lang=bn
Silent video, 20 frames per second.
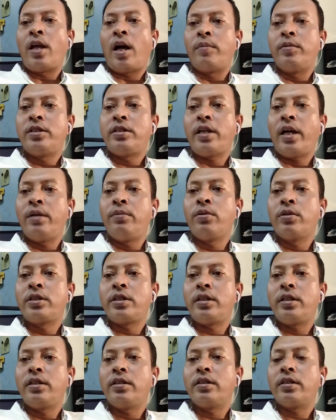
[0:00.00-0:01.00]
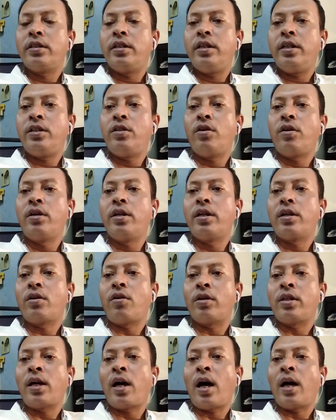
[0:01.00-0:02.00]
আমি চাইব যে এই ধরনের
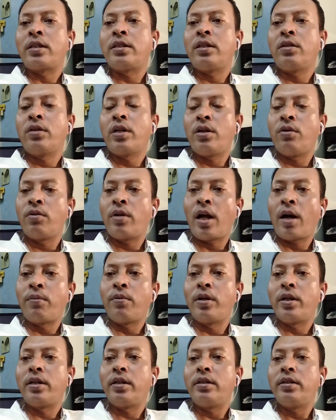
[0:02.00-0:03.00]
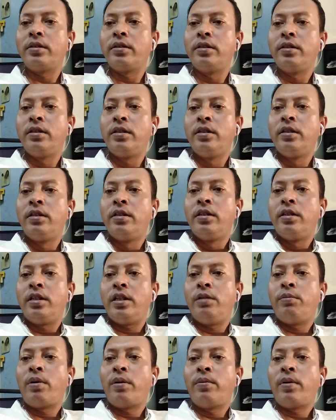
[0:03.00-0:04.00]
কথা আর যেন কেউ না বলে
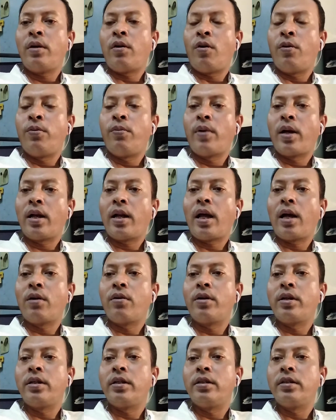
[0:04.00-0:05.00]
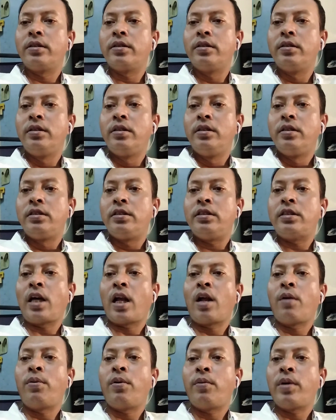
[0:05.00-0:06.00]
এইভাবে অপমান না করে
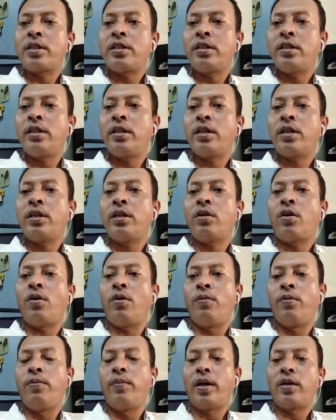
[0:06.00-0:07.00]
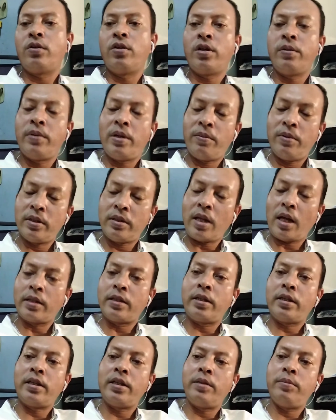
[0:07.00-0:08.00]
যারা প্রবাসীদেরকে অপমান করবে
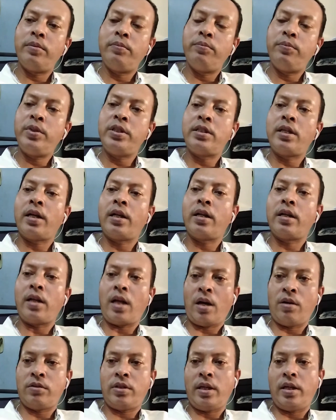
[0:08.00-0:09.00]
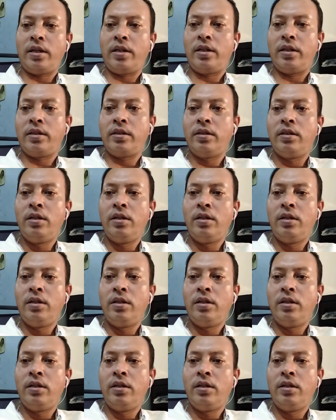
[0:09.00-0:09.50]
তাদেরকে বিচারের আওতায় এনে